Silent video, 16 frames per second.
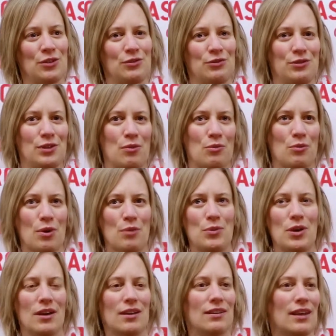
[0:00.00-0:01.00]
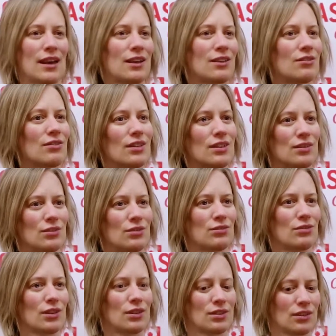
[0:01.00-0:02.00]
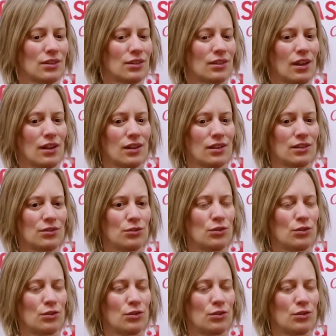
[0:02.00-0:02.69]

wir haben immer mehr entdeckt, was, was das alles